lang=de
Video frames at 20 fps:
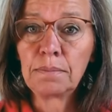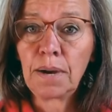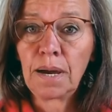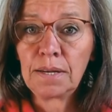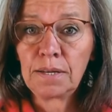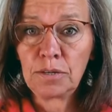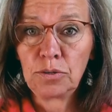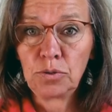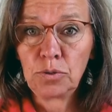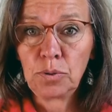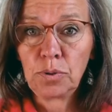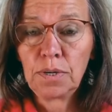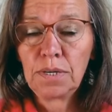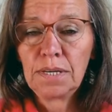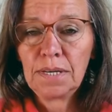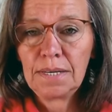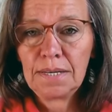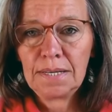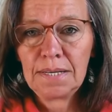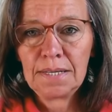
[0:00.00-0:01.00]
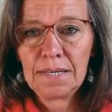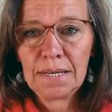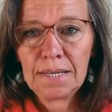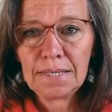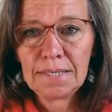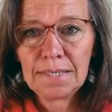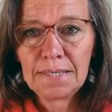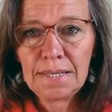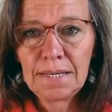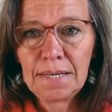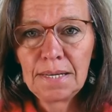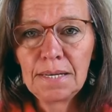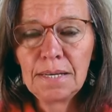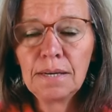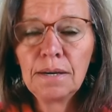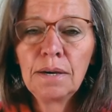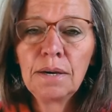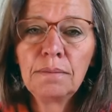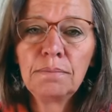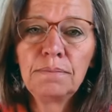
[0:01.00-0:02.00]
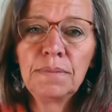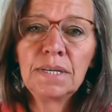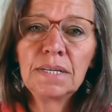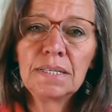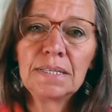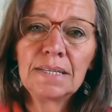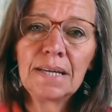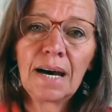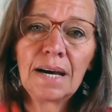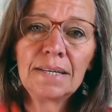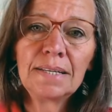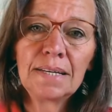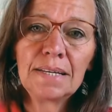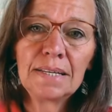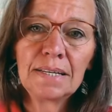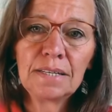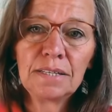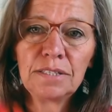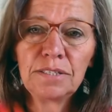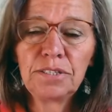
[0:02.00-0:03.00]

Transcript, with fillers: meine neue Energie mir dann